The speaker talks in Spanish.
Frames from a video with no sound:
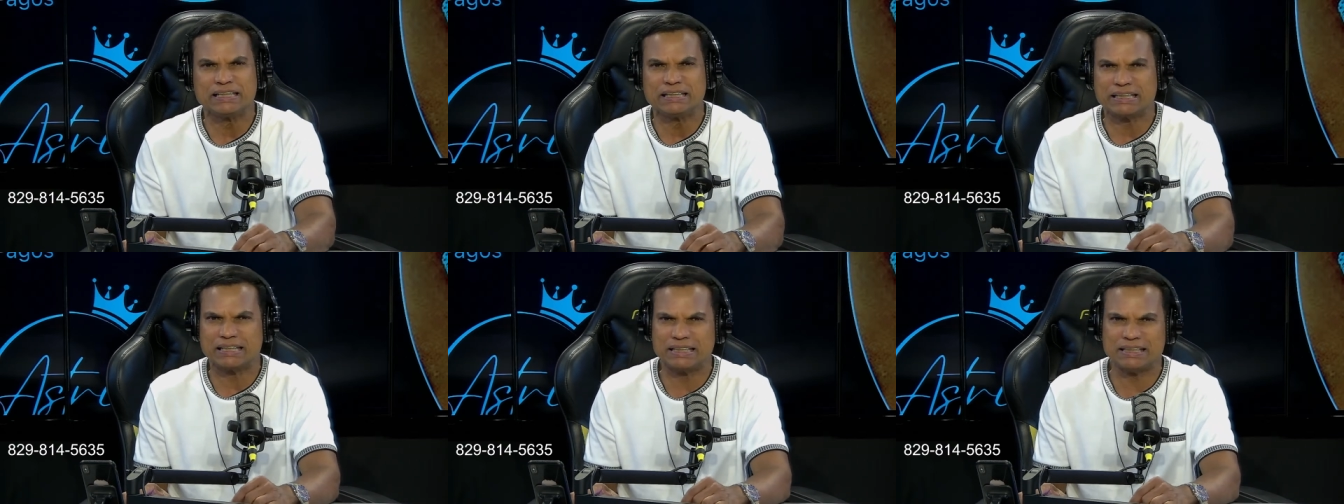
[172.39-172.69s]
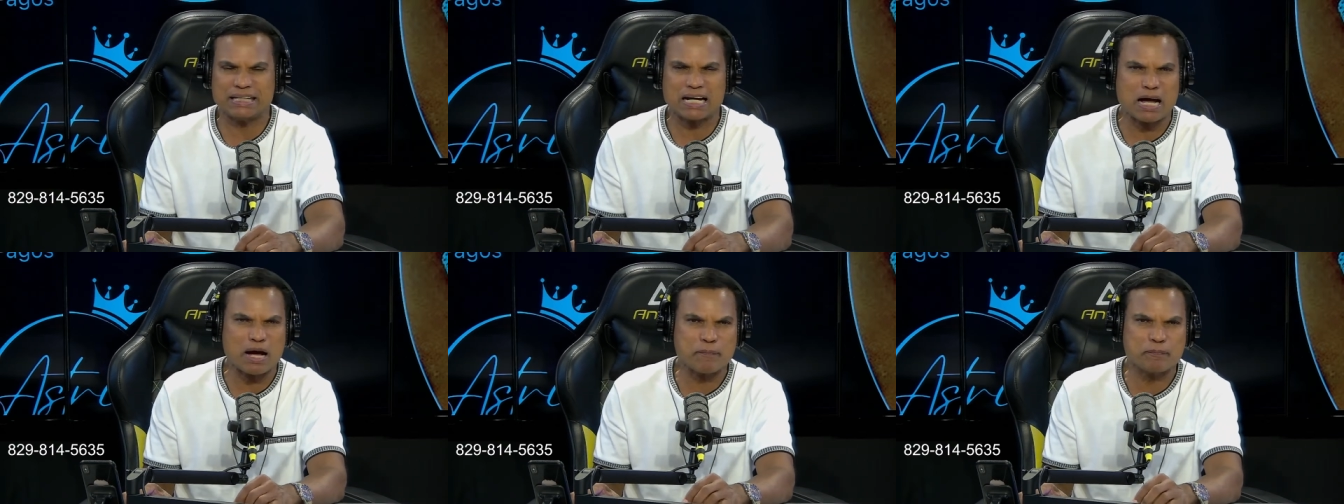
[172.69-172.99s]
que
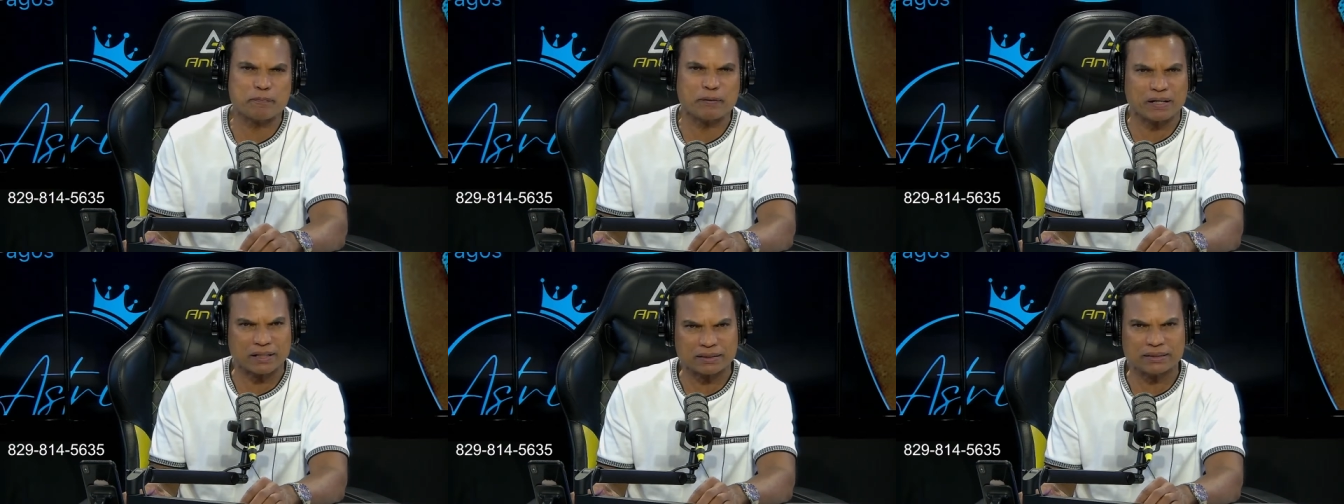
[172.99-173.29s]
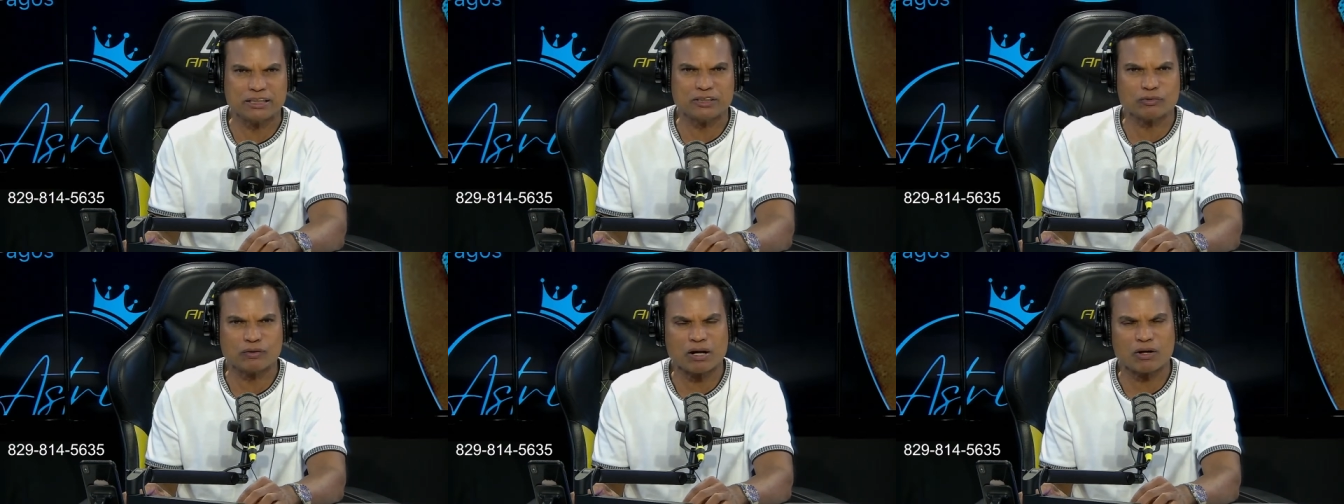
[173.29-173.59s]
ya han
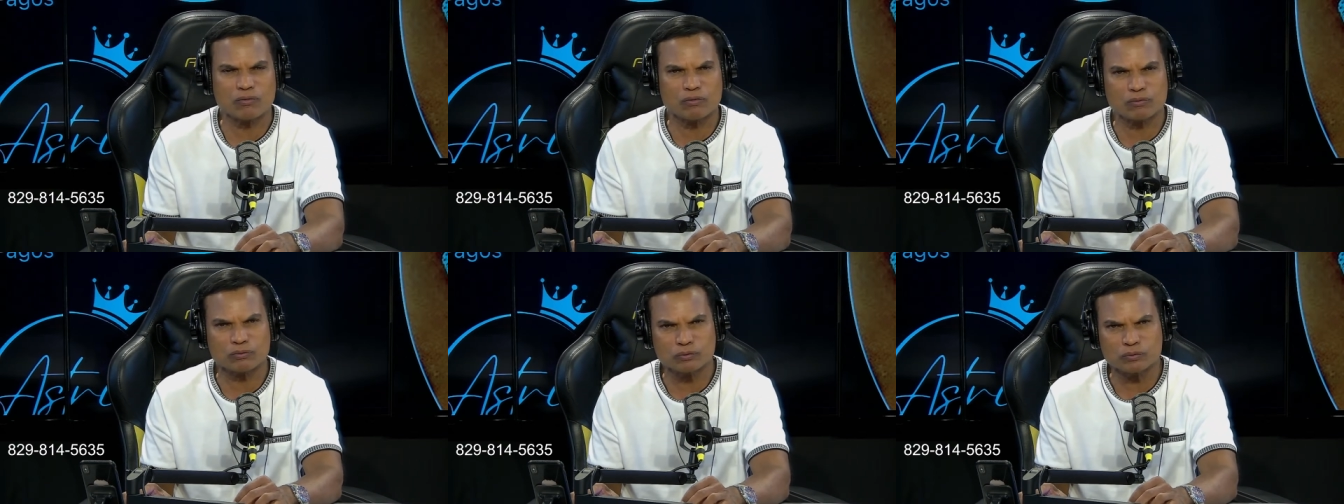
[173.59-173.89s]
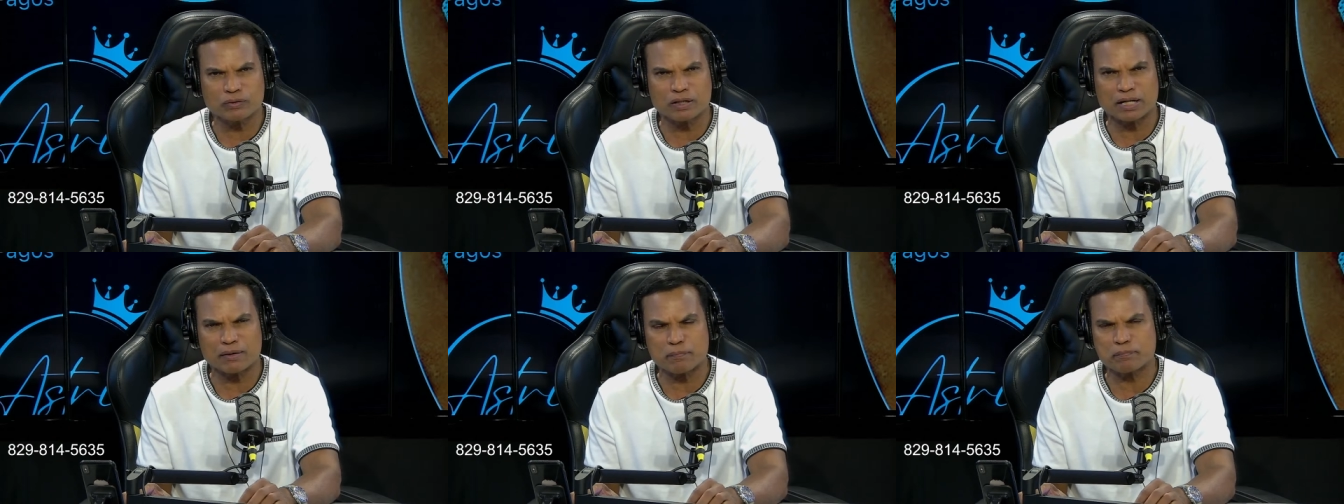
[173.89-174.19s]
perdido la
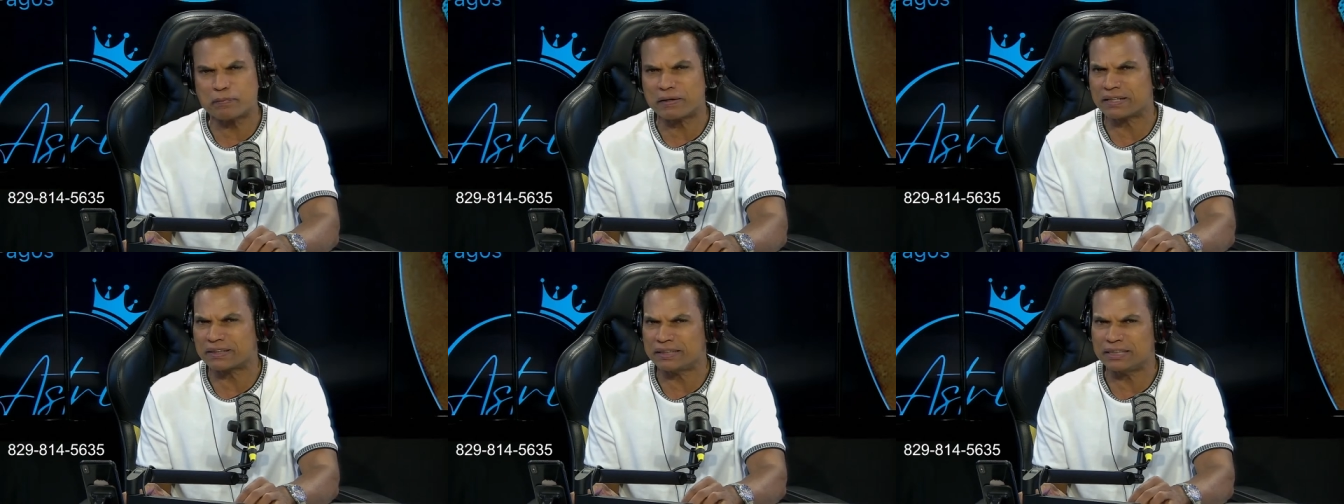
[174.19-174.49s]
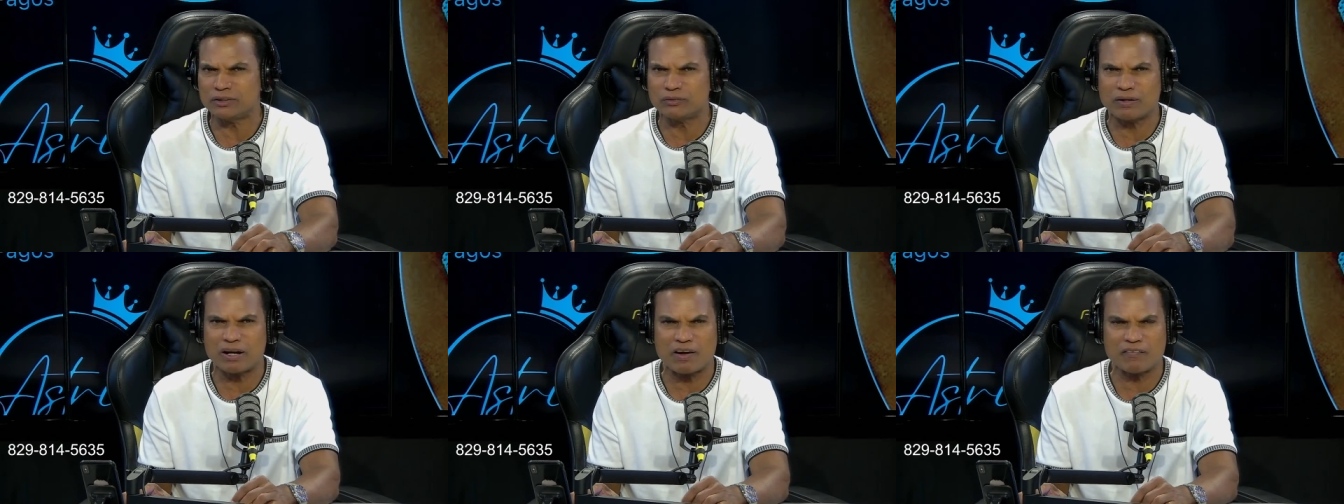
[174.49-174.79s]
cordura, han
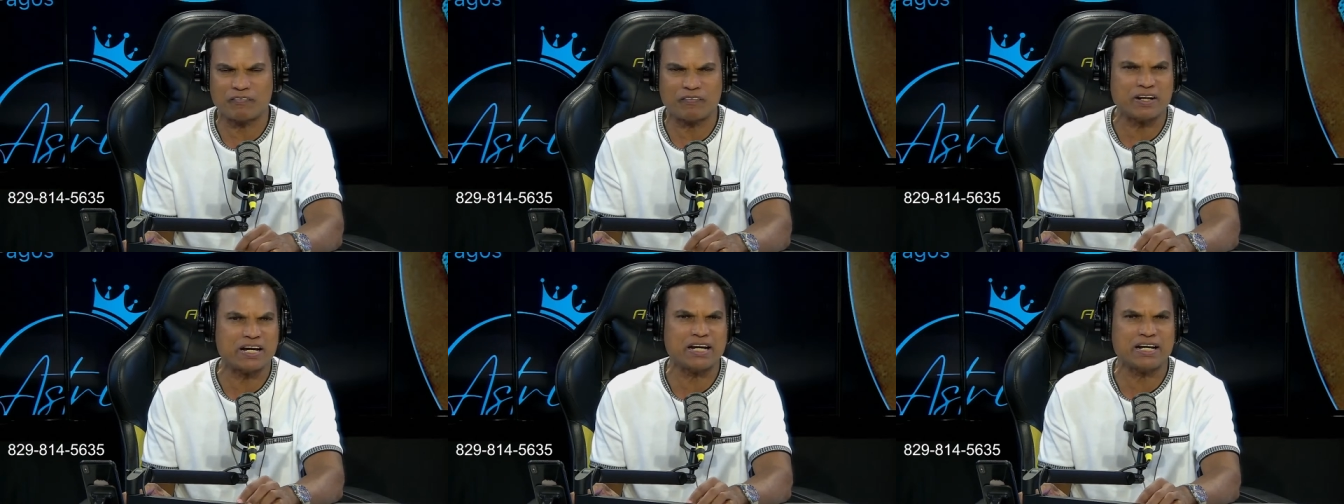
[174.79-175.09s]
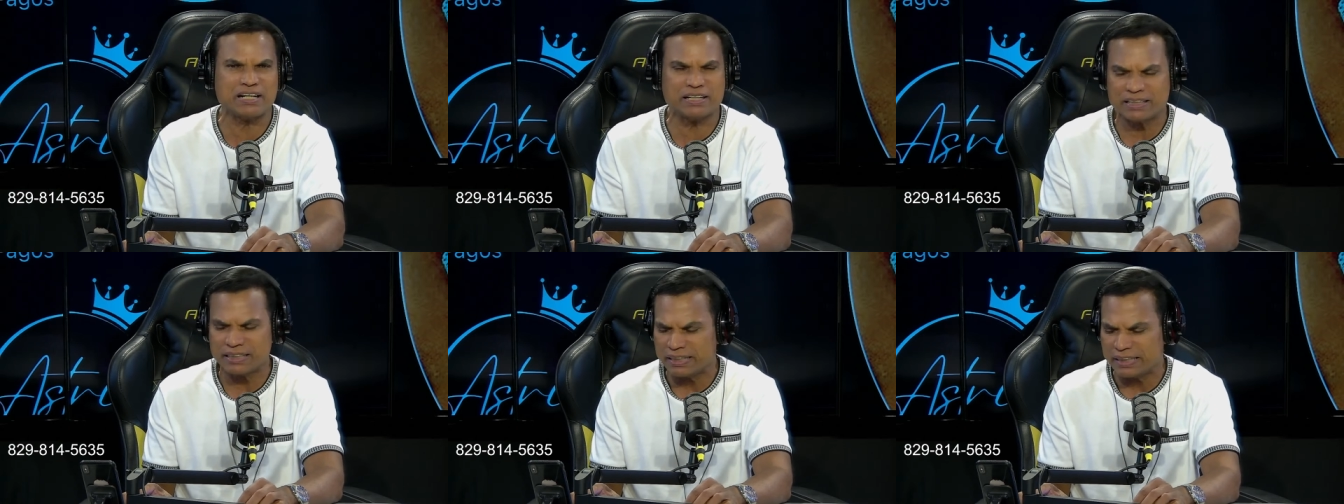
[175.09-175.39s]
perdido la
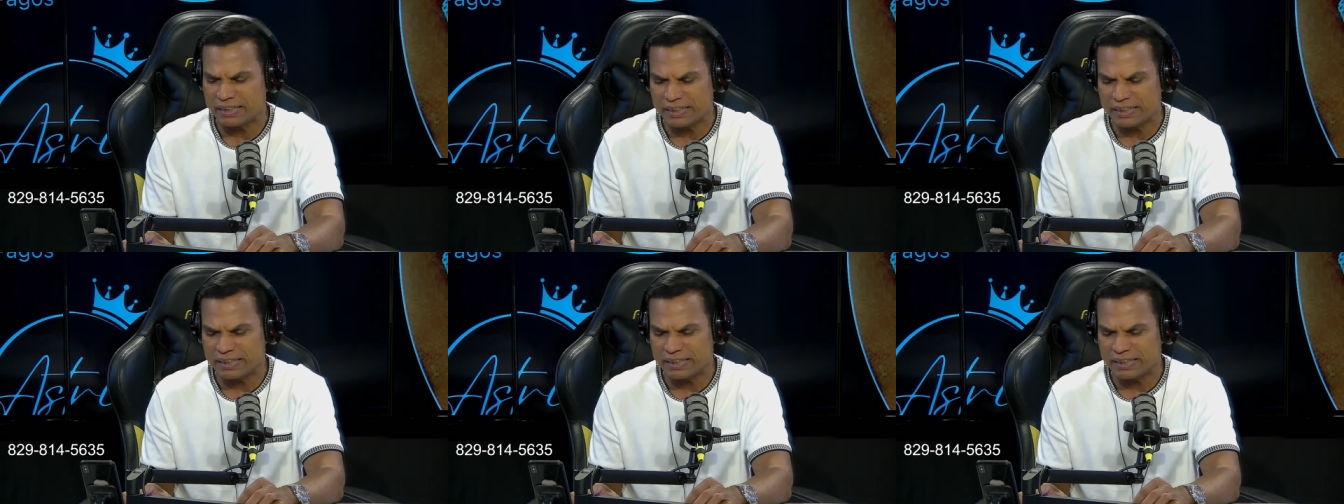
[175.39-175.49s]
fe.